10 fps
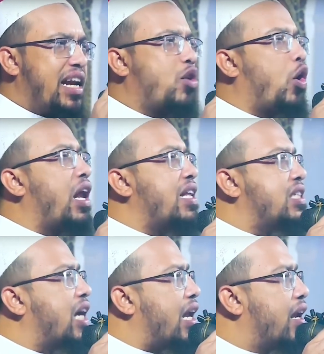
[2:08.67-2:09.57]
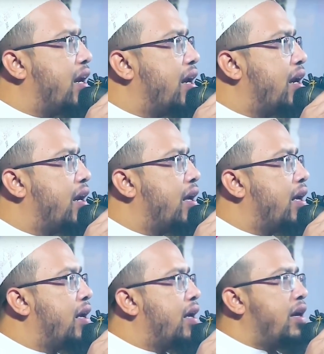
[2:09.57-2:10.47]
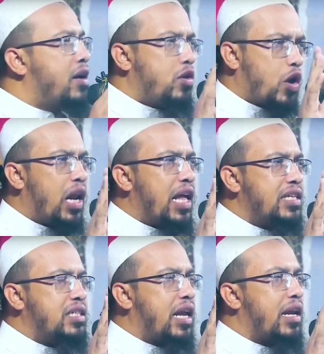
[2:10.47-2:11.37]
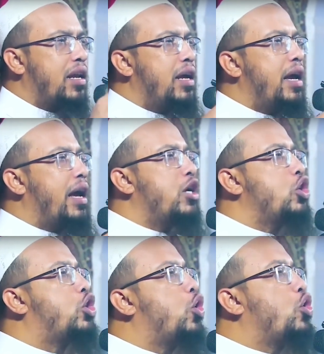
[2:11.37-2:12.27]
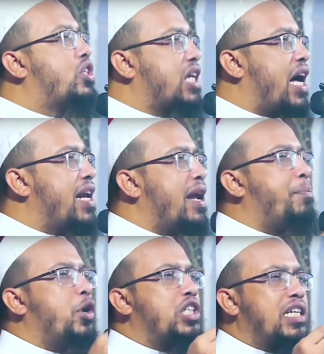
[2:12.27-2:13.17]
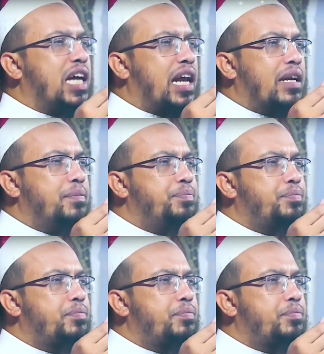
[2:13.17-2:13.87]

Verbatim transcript: চান না কল্যাণ চান কল্যাণ চান সুখ চান না পয়সা চান